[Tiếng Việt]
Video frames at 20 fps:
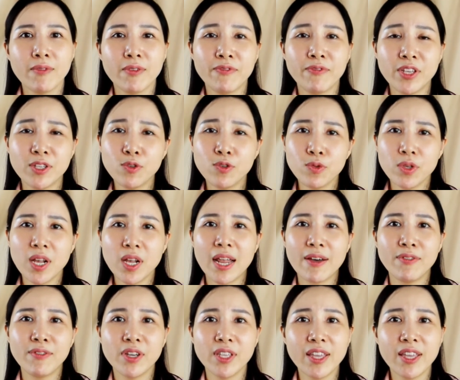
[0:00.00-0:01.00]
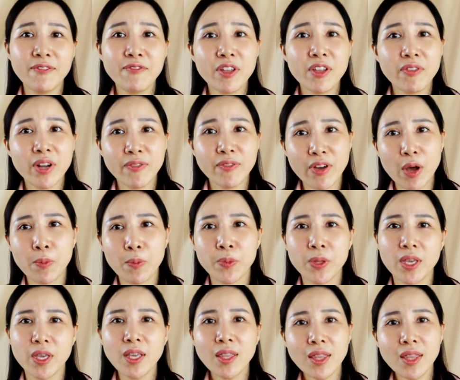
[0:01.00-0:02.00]
và ví dụ như là với nhân viên văn
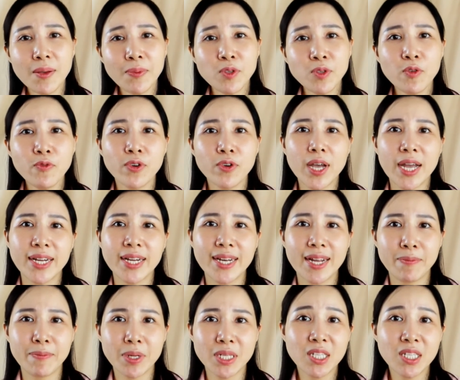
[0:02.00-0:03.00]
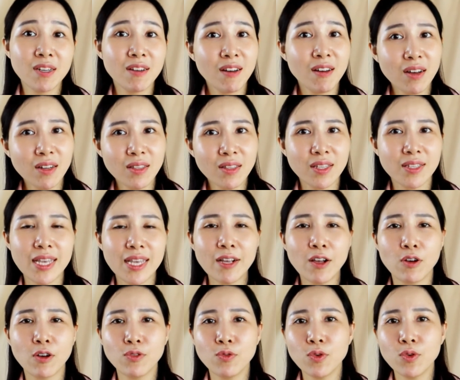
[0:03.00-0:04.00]
phòng thì ít tiếp xúc với ánh nắng mặt trời hơn thì sẽ
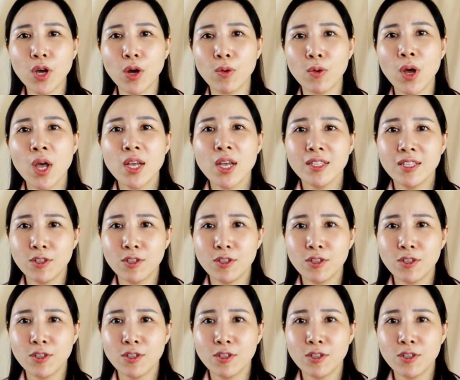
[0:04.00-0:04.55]
có nhu cầu